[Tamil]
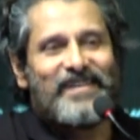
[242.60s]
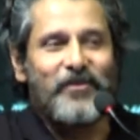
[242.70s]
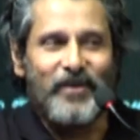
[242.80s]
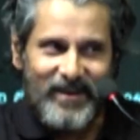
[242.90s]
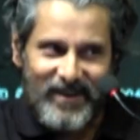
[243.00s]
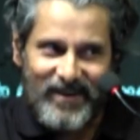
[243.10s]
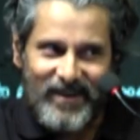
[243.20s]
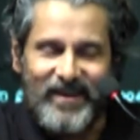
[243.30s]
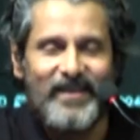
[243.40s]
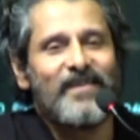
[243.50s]
என்னோட
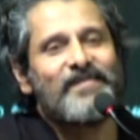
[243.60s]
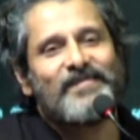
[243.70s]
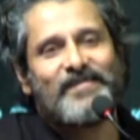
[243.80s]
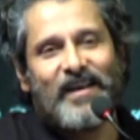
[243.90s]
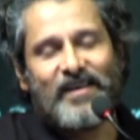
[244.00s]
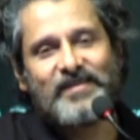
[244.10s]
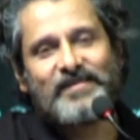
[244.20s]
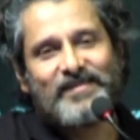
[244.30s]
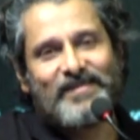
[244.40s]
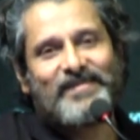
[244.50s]
அண்ணன்
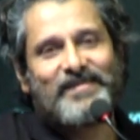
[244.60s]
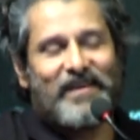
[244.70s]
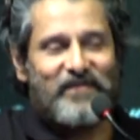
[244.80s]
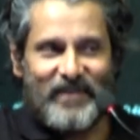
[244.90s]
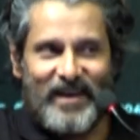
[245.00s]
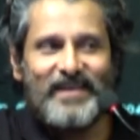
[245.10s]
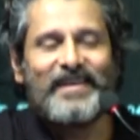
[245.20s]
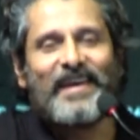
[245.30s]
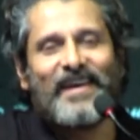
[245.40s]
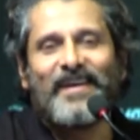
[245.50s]
நாசர் சார் என்
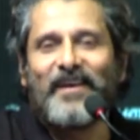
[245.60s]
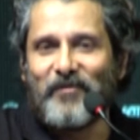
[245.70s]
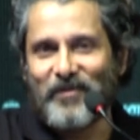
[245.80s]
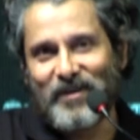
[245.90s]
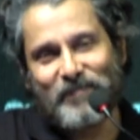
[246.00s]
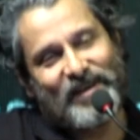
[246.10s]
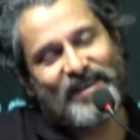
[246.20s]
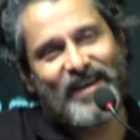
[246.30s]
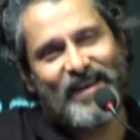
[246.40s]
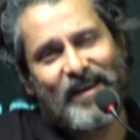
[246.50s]
ஃப்ரெண்ட் கே அவங்களோட
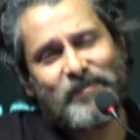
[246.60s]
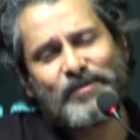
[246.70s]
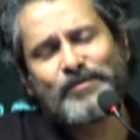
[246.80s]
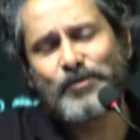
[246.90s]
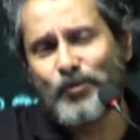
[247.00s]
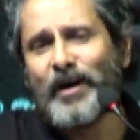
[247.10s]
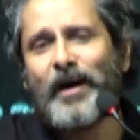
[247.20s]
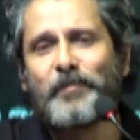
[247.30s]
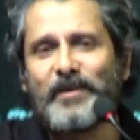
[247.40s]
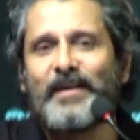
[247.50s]
பையன் அண்ட் ஐ எம் ஸோ
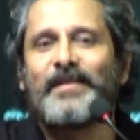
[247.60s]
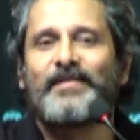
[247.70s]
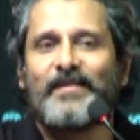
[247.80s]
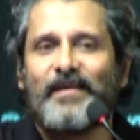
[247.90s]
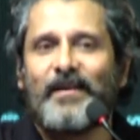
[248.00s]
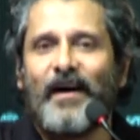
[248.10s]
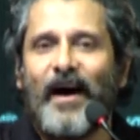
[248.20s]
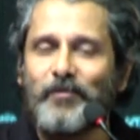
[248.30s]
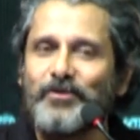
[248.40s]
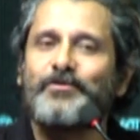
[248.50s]
ஹாப்பி தட்
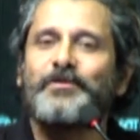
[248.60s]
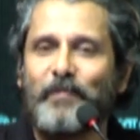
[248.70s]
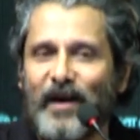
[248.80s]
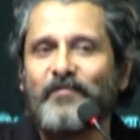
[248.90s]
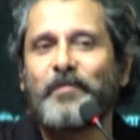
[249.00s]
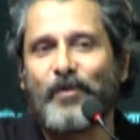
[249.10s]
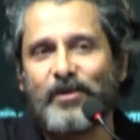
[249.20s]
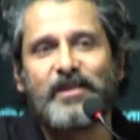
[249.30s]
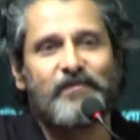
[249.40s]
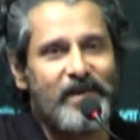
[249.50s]
ஐ வாஸ் ஆல்சோ பார்ட் ஆஃப் அ
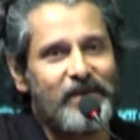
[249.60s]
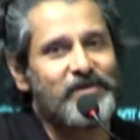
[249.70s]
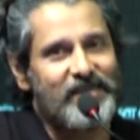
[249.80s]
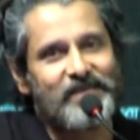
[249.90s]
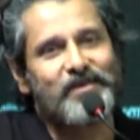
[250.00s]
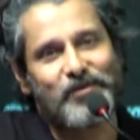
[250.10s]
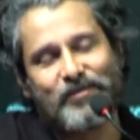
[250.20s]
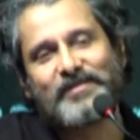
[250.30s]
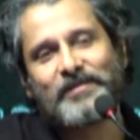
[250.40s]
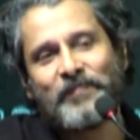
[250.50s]
ப்ராஜெக்ட் வை ஹி வாஸ்
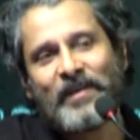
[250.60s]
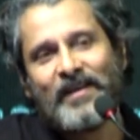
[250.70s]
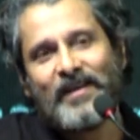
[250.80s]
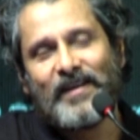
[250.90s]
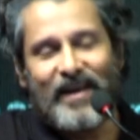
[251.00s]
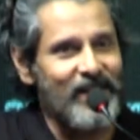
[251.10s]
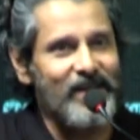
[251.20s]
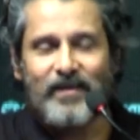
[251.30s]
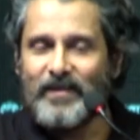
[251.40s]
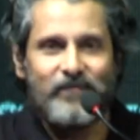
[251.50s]
இன்ட்ரடியூஸ்ட் நிறைய
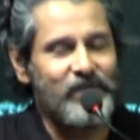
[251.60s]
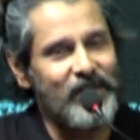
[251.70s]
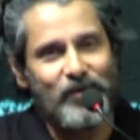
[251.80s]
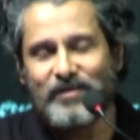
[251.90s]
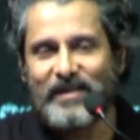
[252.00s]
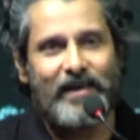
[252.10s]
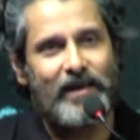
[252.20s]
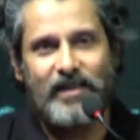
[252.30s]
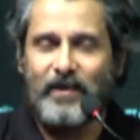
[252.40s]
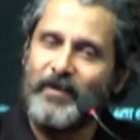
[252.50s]
ஹீரோஸ்
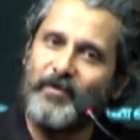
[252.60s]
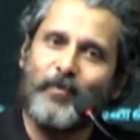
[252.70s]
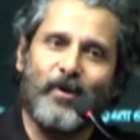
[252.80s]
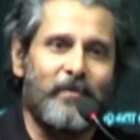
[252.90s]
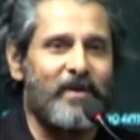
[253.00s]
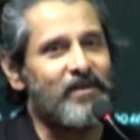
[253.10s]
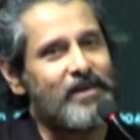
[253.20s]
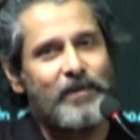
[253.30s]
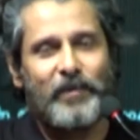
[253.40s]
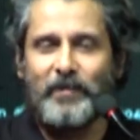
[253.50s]
கேட்டாங்க இந்த இவர் போடலாமா
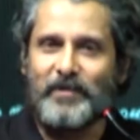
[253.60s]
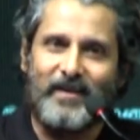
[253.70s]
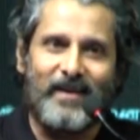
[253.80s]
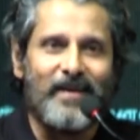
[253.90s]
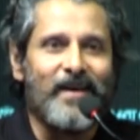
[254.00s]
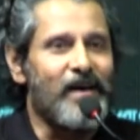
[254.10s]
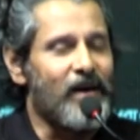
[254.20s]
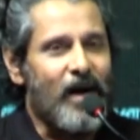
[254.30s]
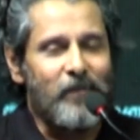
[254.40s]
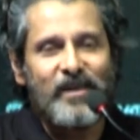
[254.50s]
இவர் ட்ரை பண்ணலாமா தான்
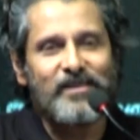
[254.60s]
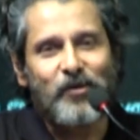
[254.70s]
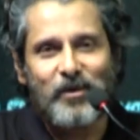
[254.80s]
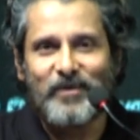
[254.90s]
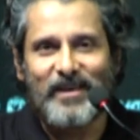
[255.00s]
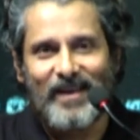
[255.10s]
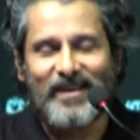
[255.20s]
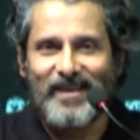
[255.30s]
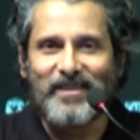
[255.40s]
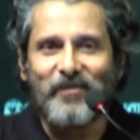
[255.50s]
அப்படின்னு சொல்கிற போது
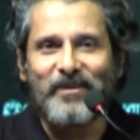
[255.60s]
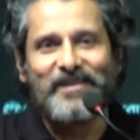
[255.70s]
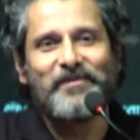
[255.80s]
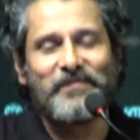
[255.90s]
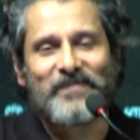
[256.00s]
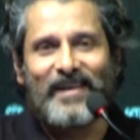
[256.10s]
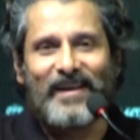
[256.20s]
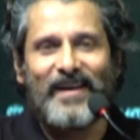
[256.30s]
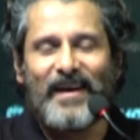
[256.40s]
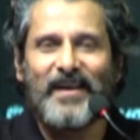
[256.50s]
எனக்கு எந்த ஒரு இதுவும்
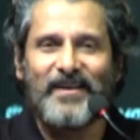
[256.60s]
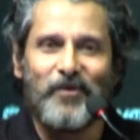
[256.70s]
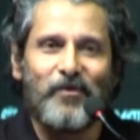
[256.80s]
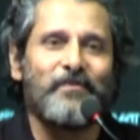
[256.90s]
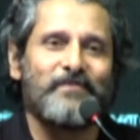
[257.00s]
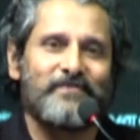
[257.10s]
லைக் ஐ ஹேட் நோ